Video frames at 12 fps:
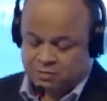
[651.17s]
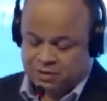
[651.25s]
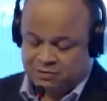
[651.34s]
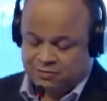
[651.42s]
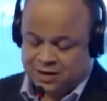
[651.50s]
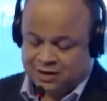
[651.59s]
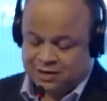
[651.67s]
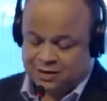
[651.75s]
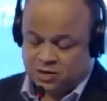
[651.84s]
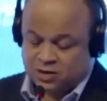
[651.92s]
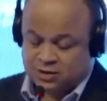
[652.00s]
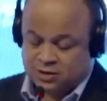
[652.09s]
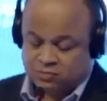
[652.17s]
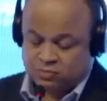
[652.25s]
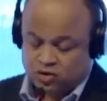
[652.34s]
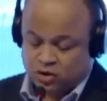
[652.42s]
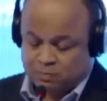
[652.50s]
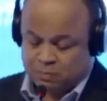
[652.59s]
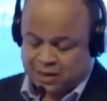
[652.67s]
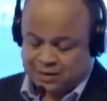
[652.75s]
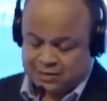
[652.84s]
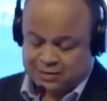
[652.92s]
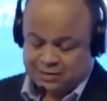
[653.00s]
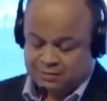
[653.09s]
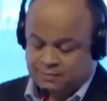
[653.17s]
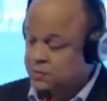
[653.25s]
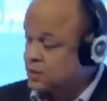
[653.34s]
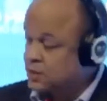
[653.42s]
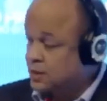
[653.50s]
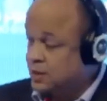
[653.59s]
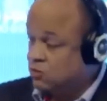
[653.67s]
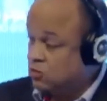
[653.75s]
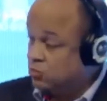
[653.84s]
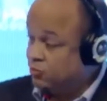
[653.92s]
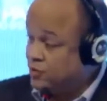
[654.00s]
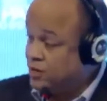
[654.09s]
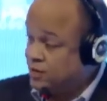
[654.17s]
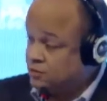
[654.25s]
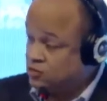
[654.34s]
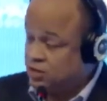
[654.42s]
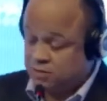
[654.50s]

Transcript: gestión de parques y como Fernando ha mencionado,